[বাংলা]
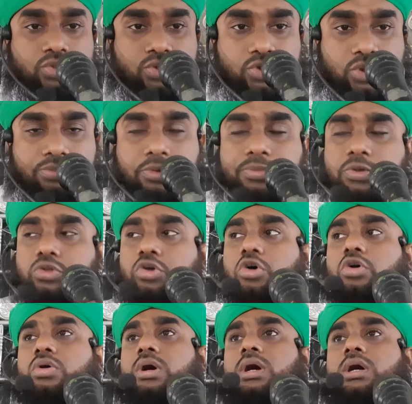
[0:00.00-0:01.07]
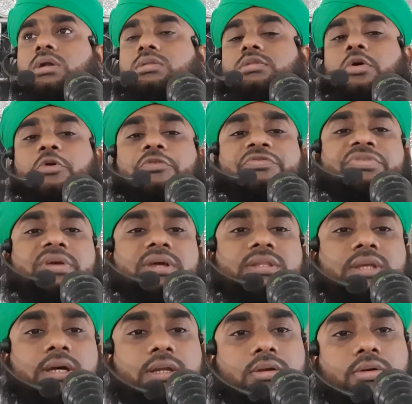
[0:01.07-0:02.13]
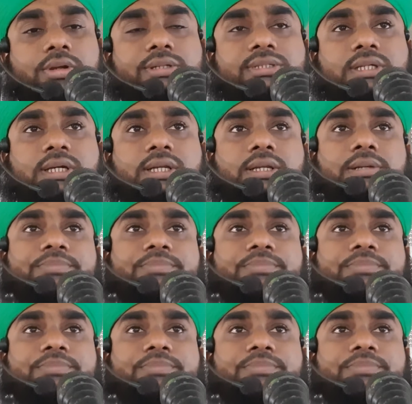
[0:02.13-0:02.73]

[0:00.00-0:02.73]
সমবেত হওয়ার তৌফিক দান করেছেন